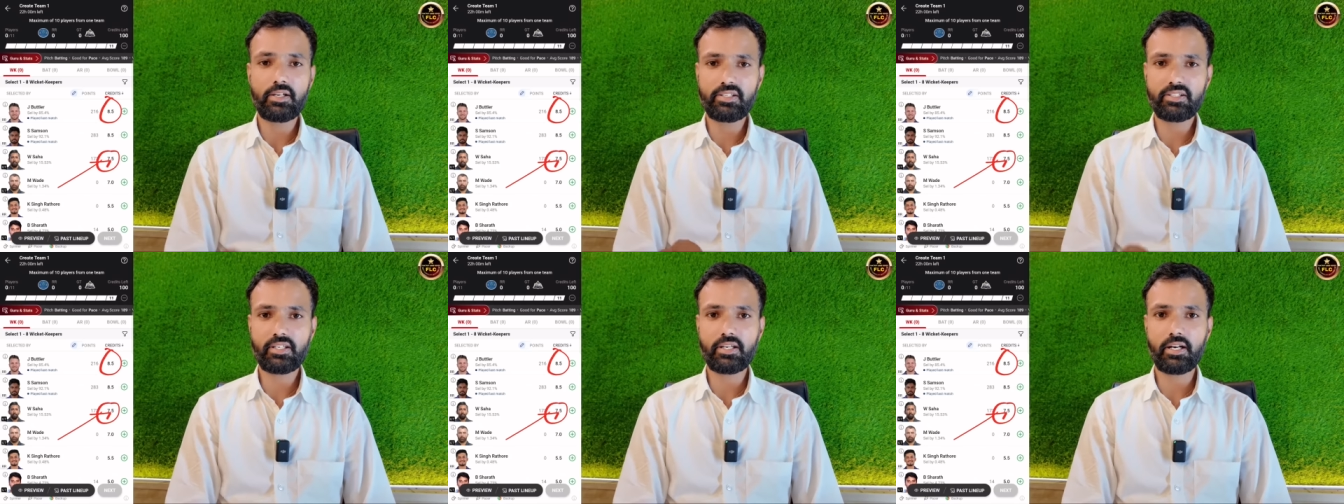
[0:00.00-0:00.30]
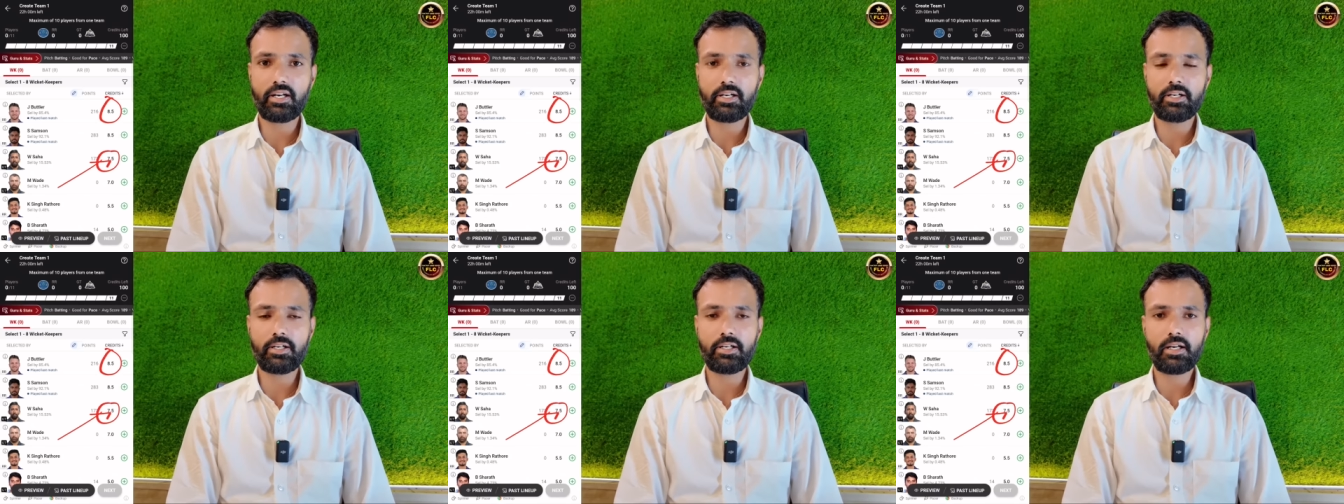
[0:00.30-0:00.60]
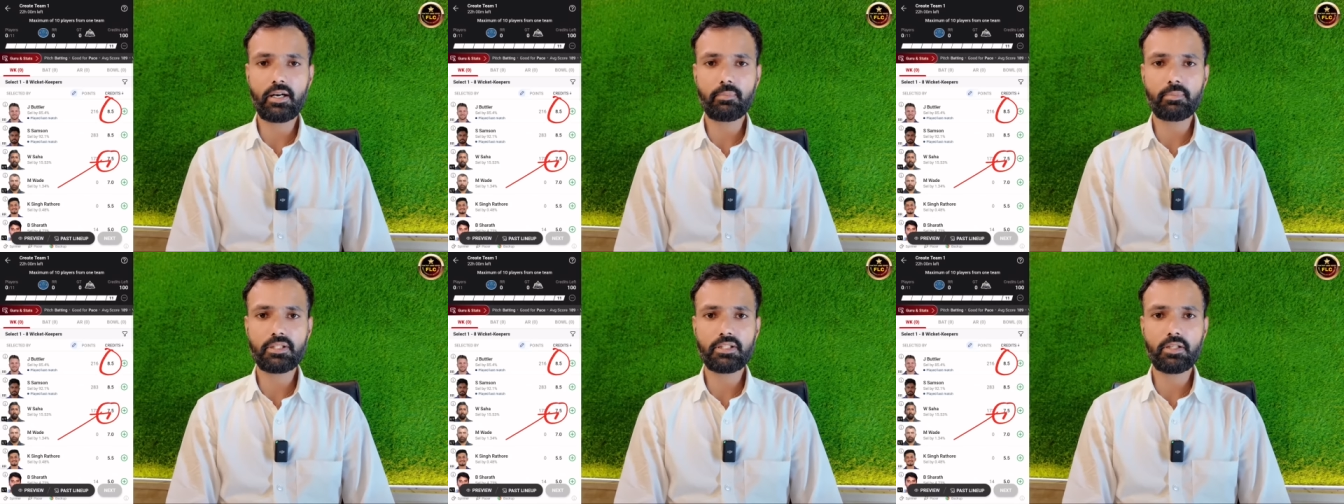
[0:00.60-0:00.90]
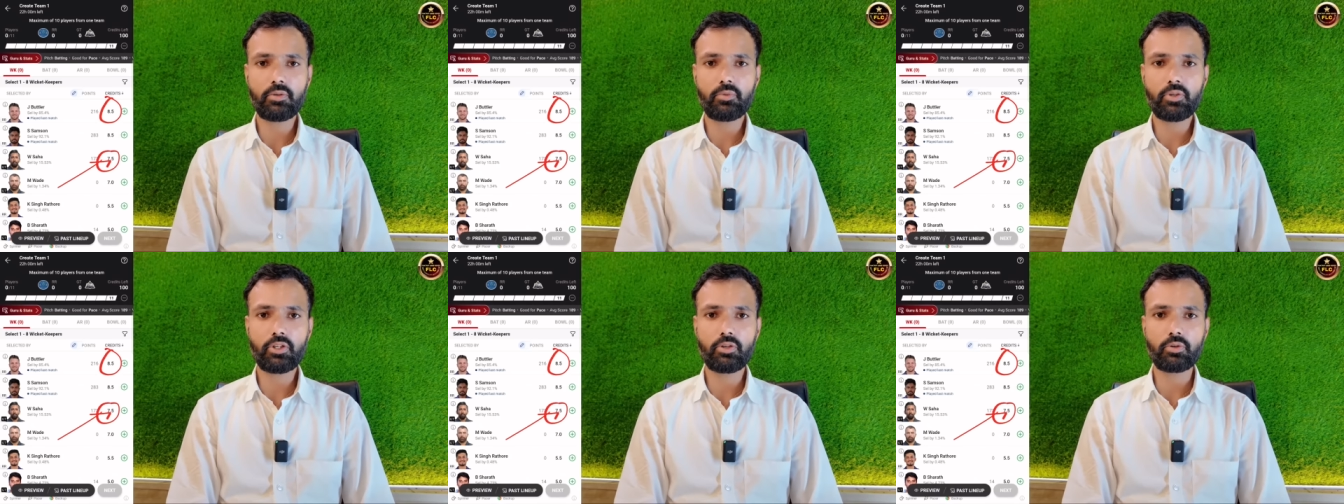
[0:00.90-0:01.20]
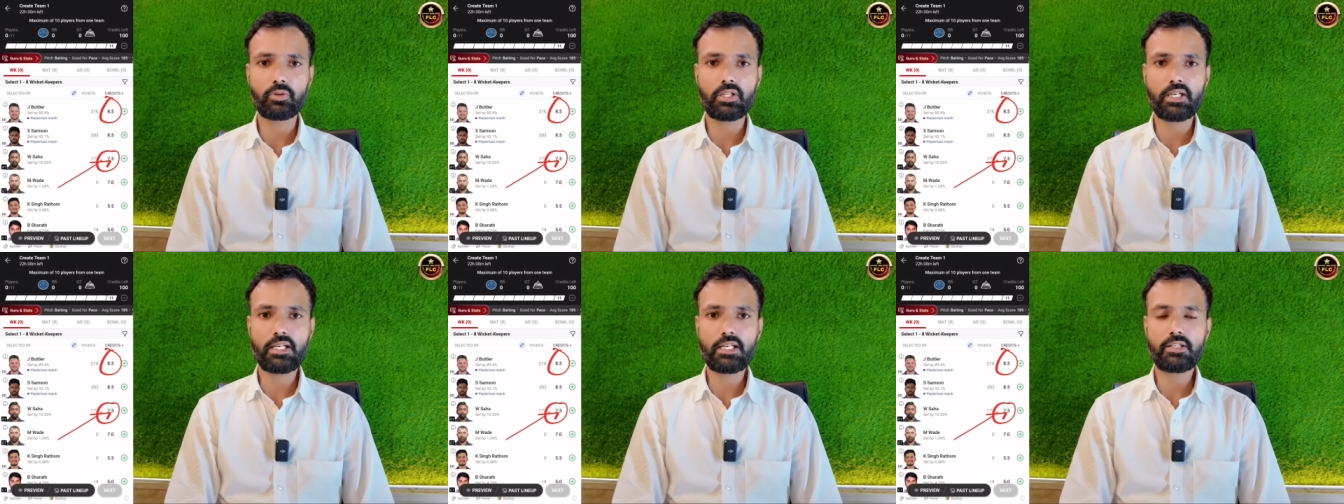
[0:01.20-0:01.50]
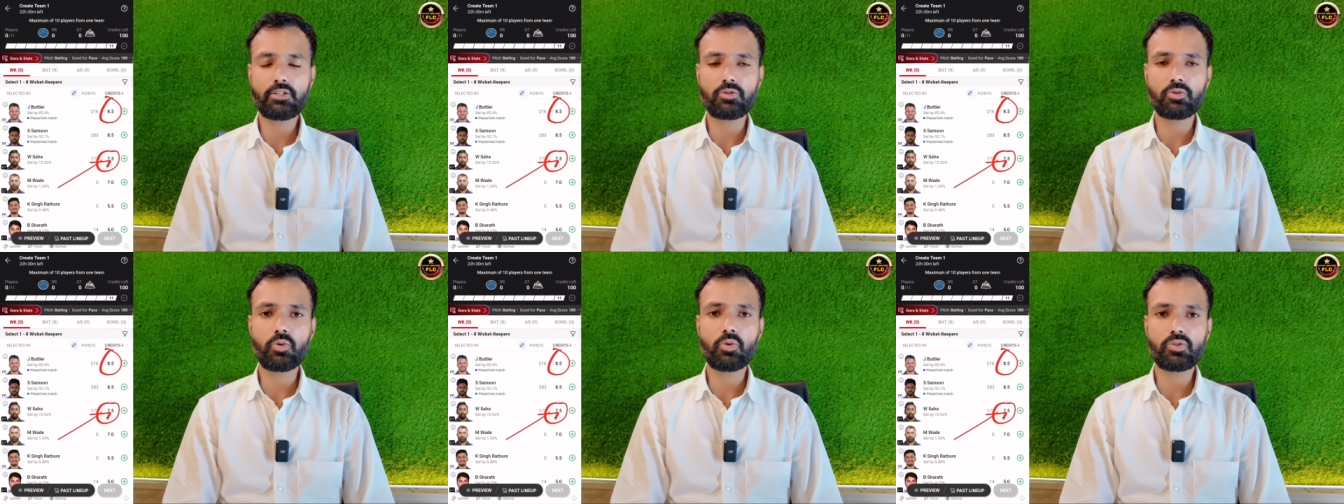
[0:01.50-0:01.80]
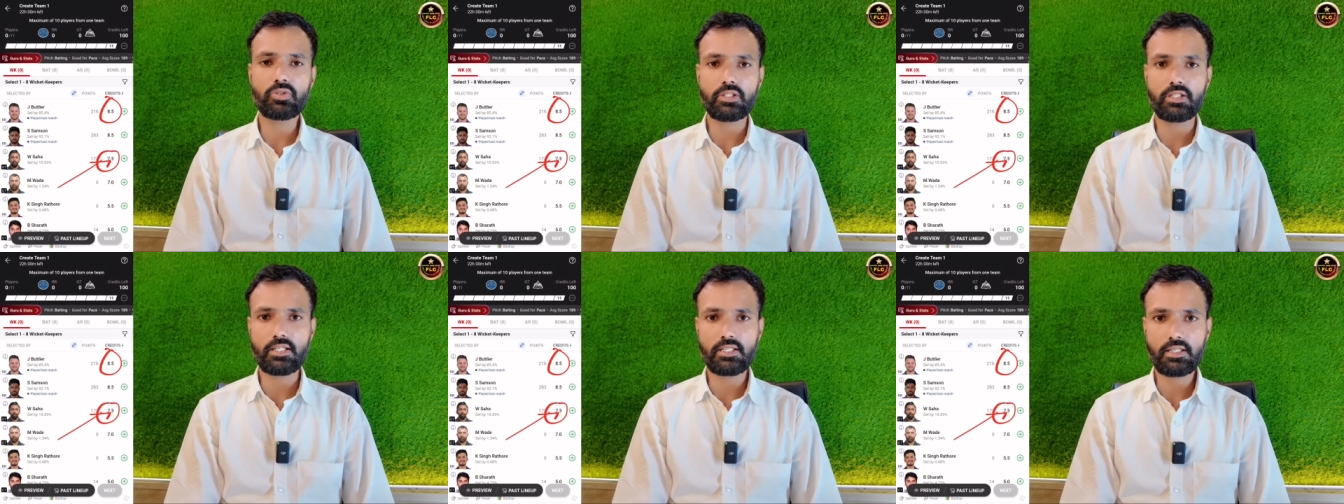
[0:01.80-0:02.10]
इस क्रेडिट का मतलब ये होता है कि
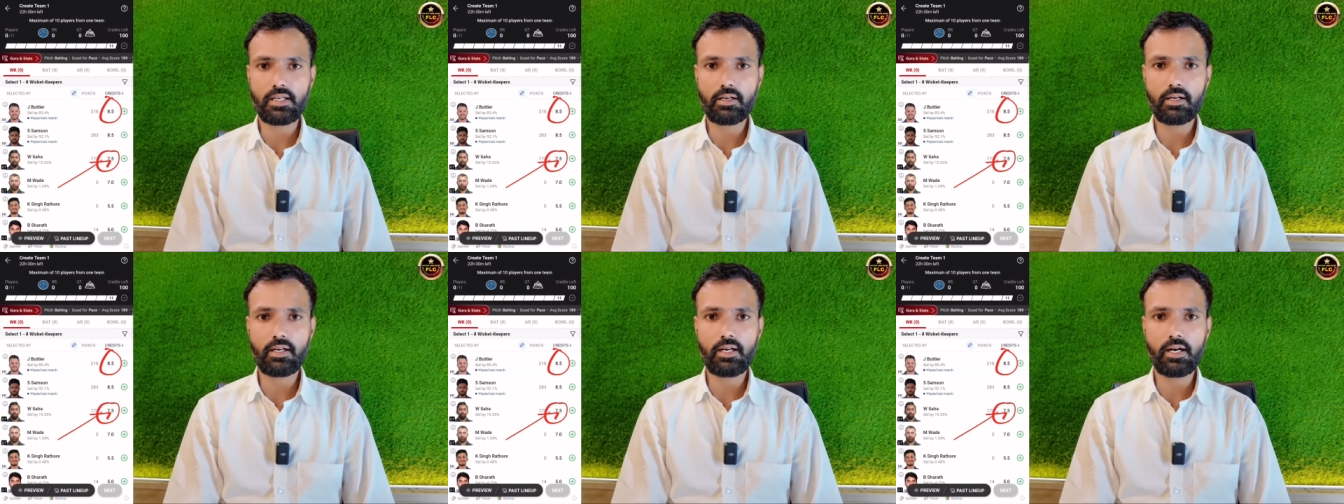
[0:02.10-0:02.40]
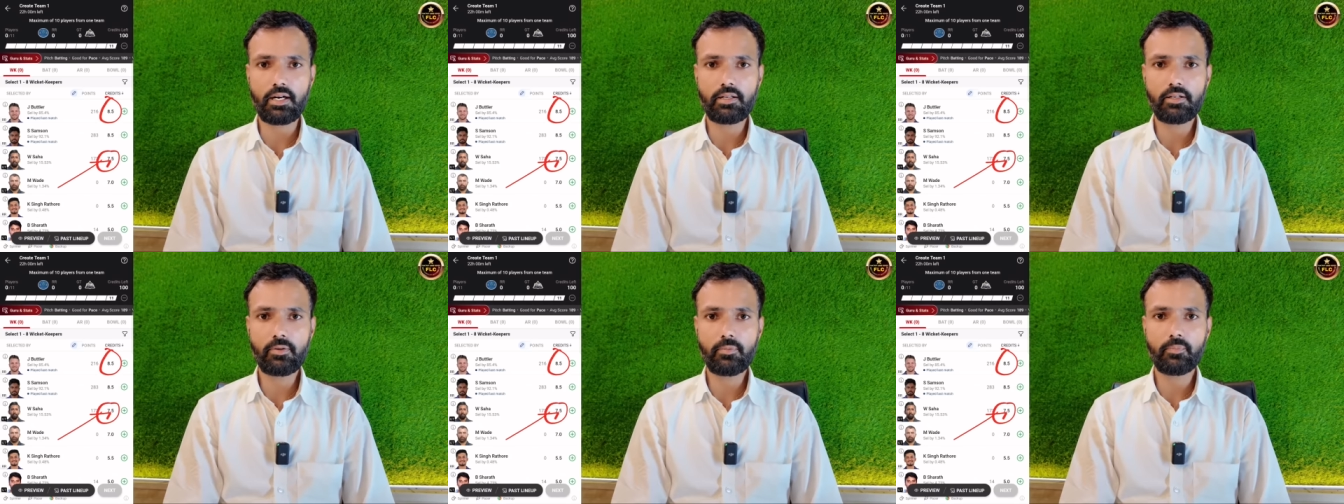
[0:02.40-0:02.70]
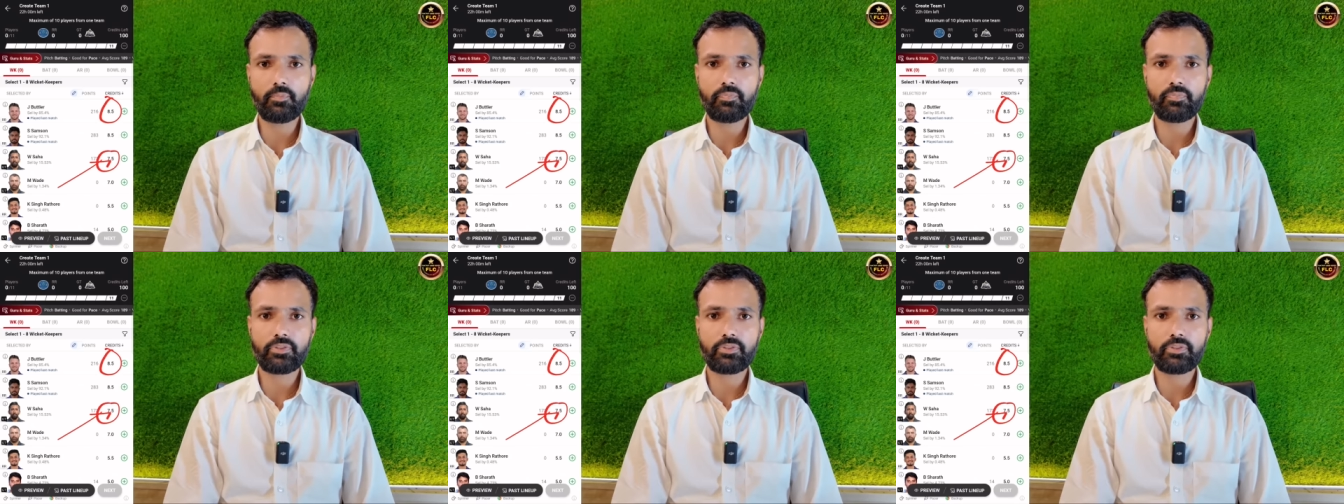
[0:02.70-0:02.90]
जो जैसा खिलाड़ी